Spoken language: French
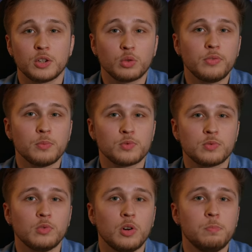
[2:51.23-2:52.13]
Et je trouve que mon
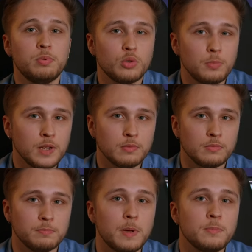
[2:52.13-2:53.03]
son rend plutôt bien,
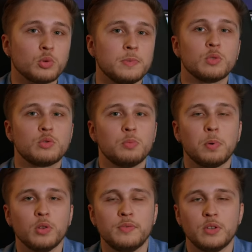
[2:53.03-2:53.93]
même sur mes autres
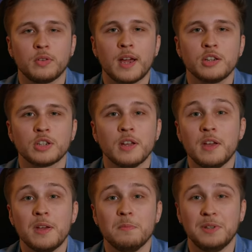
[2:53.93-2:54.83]
supports de visionnage,
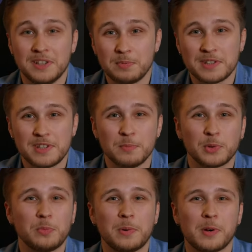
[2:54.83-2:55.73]
mais dites-moi si je me
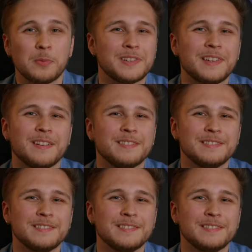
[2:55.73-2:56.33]
trompe en commentaire.